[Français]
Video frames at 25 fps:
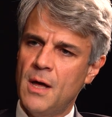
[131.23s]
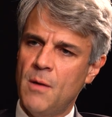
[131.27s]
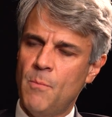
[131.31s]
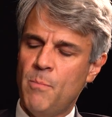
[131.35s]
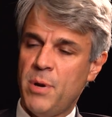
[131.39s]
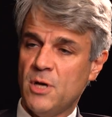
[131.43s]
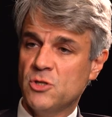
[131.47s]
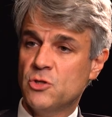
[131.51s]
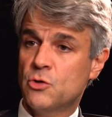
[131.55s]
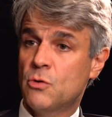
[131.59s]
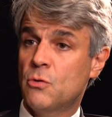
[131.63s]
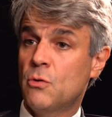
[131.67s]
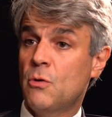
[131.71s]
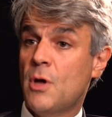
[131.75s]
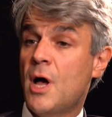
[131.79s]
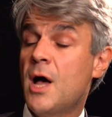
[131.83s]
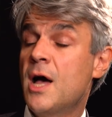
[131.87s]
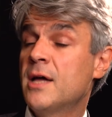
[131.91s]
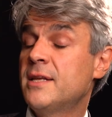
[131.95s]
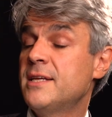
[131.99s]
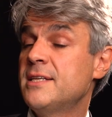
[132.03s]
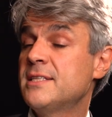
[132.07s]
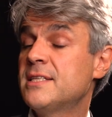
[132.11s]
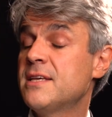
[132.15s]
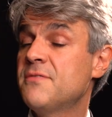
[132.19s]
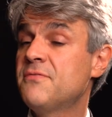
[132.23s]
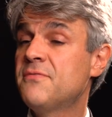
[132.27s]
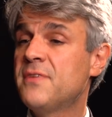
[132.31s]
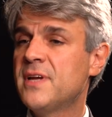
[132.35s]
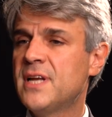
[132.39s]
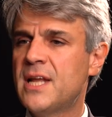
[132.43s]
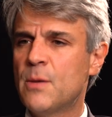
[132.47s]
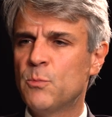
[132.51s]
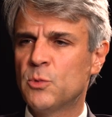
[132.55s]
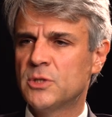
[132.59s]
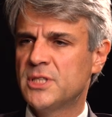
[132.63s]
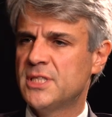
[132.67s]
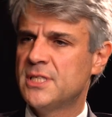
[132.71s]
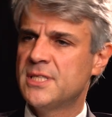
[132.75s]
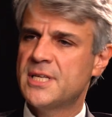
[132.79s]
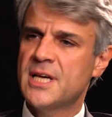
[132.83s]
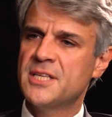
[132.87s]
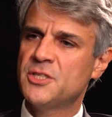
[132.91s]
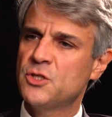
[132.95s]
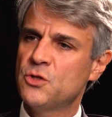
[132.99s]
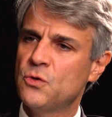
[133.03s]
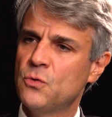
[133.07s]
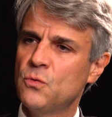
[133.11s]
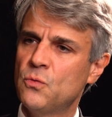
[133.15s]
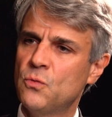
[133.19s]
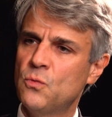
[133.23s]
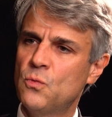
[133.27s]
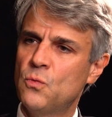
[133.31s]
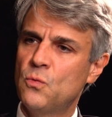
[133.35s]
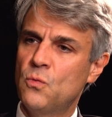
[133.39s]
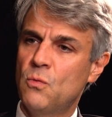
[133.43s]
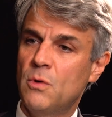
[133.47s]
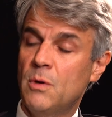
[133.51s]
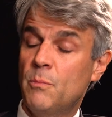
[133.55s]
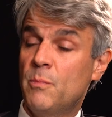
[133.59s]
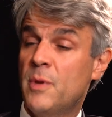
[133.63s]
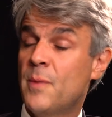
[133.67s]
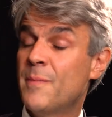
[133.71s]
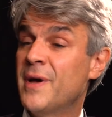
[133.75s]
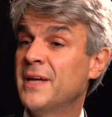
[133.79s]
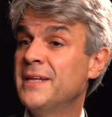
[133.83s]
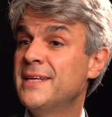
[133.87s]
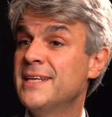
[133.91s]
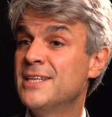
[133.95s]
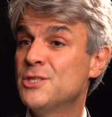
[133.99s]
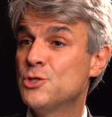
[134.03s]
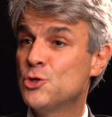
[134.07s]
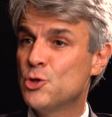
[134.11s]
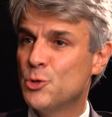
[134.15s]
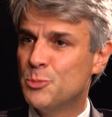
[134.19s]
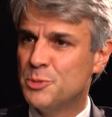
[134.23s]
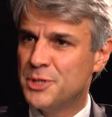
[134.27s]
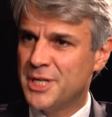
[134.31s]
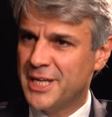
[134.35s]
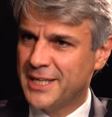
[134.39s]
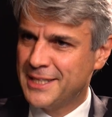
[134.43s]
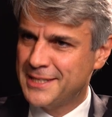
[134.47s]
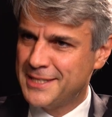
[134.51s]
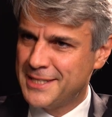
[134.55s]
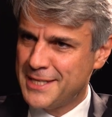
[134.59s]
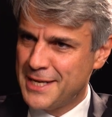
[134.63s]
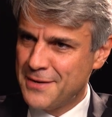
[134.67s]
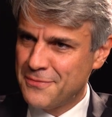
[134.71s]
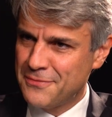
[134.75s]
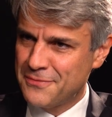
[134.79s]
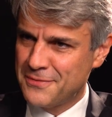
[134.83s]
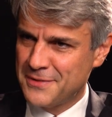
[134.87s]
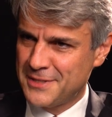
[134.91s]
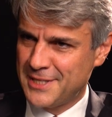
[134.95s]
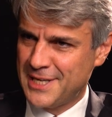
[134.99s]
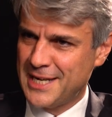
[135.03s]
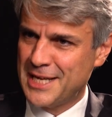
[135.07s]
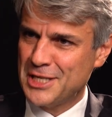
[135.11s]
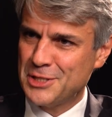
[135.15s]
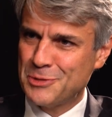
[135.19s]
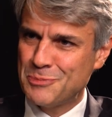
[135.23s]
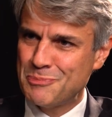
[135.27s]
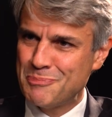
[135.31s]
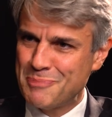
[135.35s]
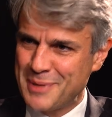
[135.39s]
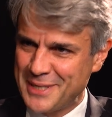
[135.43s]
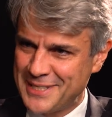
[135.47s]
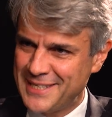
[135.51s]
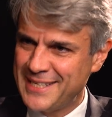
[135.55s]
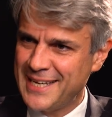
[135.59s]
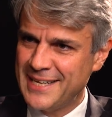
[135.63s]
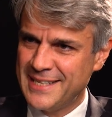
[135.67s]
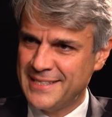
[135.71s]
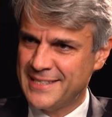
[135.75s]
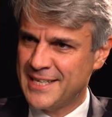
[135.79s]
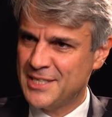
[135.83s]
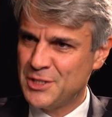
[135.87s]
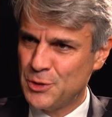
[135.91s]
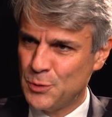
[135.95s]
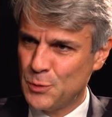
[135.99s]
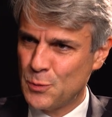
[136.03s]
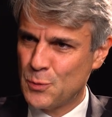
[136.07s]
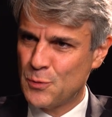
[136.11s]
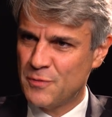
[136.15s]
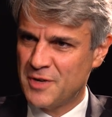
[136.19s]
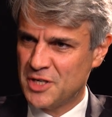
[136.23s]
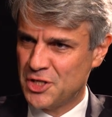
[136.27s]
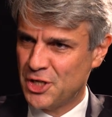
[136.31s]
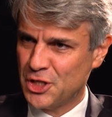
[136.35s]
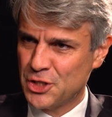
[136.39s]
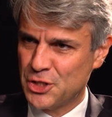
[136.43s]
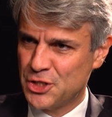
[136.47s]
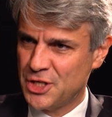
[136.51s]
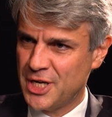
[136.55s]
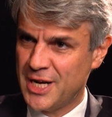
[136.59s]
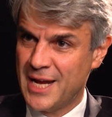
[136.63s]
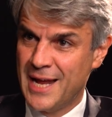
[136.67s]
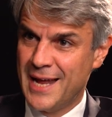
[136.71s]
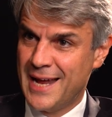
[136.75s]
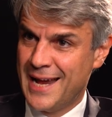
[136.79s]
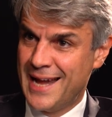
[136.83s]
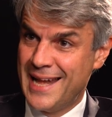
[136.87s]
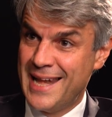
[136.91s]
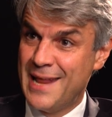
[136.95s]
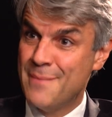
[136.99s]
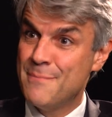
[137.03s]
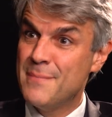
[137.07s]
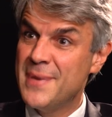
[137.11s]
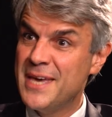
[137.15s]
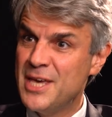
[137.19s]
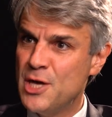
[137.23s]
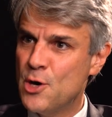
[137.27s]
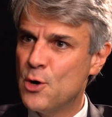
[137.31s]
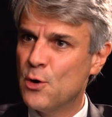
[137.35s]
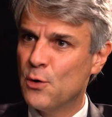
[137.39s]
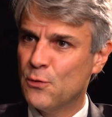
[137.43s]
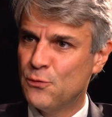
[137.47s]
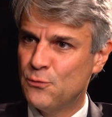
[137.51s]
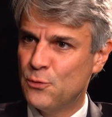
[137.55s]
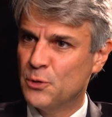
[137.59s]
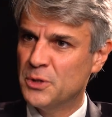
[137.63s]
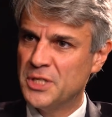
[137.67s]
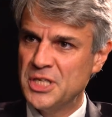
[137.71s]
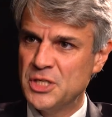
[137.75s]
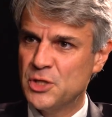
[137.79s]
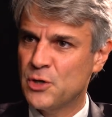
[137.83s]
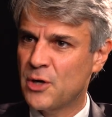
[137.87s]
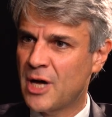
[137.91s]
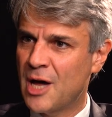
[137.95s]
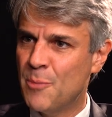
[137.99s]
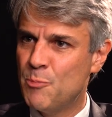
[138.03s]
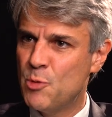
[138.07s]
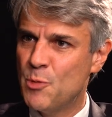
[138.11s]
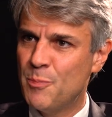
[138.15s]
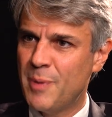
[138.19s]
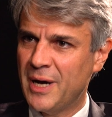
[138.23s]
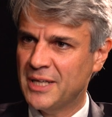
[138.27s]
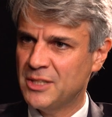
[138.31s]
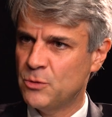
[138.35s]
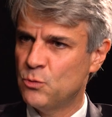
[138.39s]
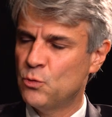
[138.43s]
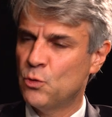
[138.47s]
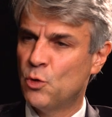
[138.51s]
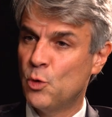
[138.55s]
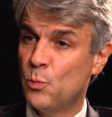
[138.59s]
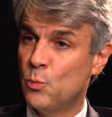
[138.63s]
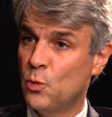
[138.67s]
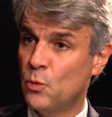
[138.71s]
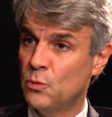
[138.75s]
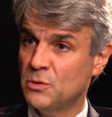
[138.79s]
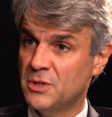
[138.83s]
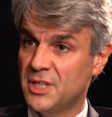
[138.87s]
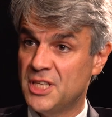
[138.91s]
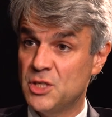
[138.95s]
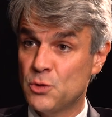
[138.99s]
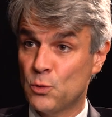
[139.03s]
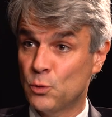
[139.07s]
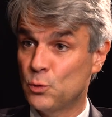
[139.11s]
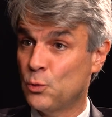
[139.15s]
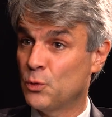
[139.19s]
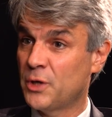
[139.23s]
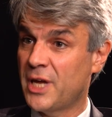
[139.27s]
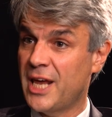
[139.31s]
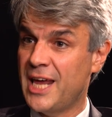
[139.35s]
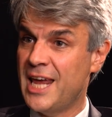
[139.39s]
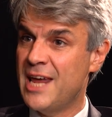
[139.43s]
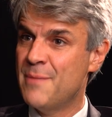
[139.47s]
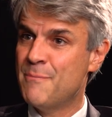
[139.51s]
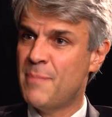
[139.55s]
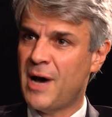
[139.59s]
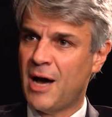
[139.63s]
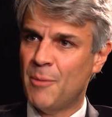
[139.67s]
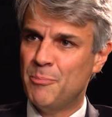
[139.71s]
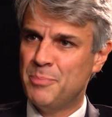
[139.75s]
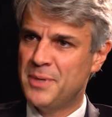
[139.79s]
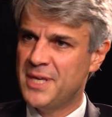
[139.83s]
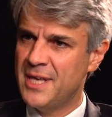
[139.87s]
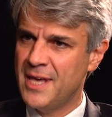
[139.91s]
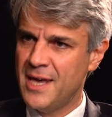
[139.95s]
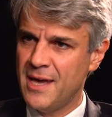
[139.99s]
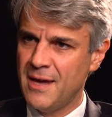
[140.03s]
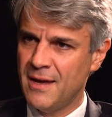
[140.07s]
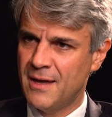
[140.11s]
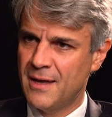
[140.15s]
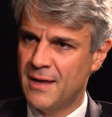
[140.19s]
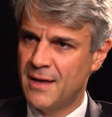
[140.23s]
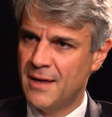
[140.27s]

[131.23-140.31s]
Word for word: Parce qu'un des effets de la mondialisation, ou même un des objectifs, c'est la spécialisation. On va chercher les meilleurs fournisseurs un peu partout dans le monde, qui sont donc éparpillés.